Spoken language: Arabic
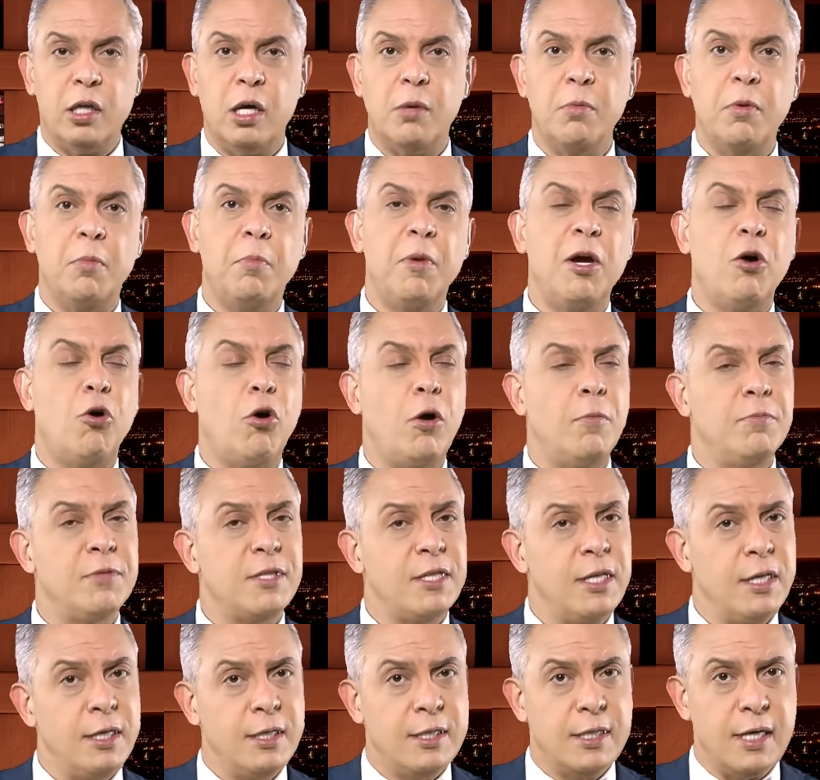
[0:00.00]
لاكثر من
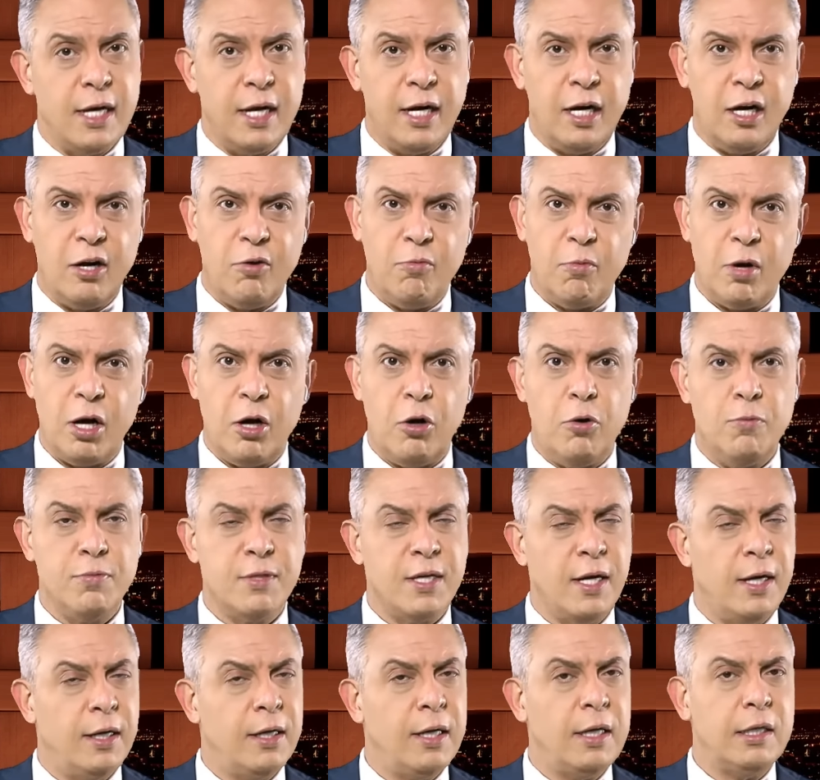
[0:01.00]
150 سنه
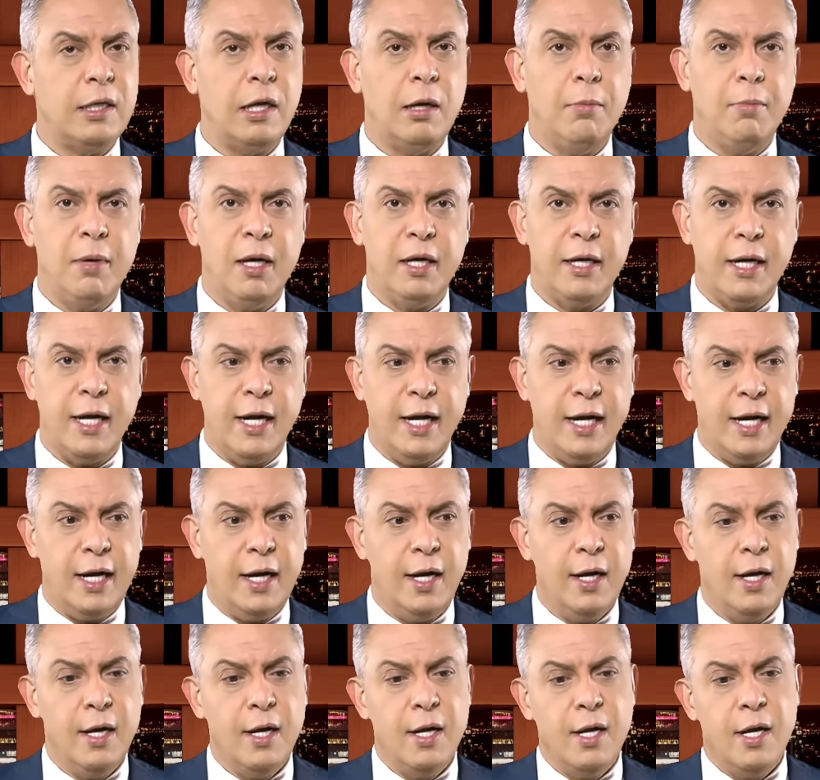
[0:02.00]
ومعاهم سندات
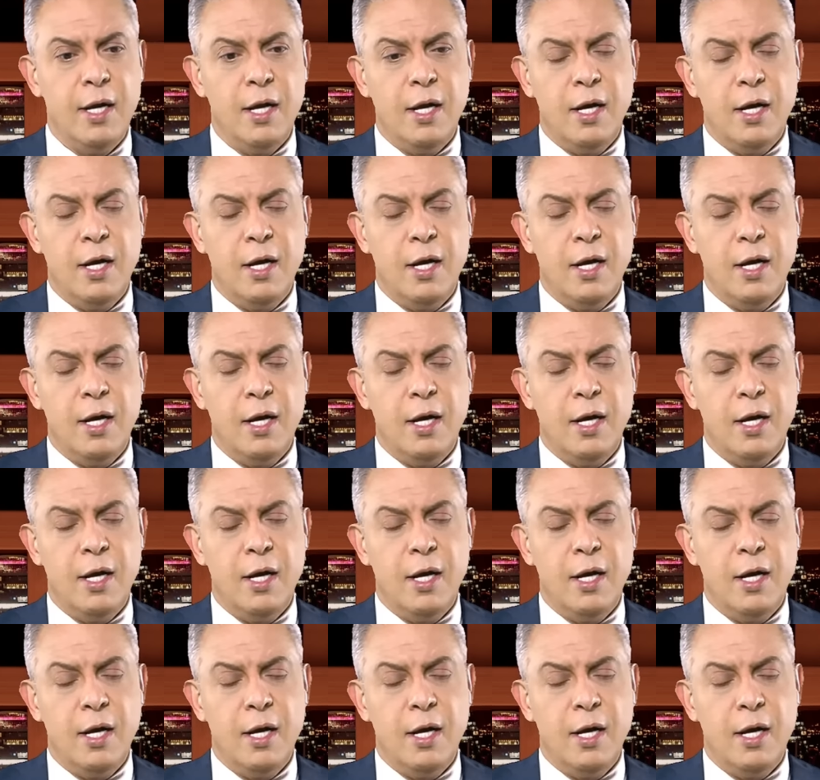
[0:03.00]
الملكيه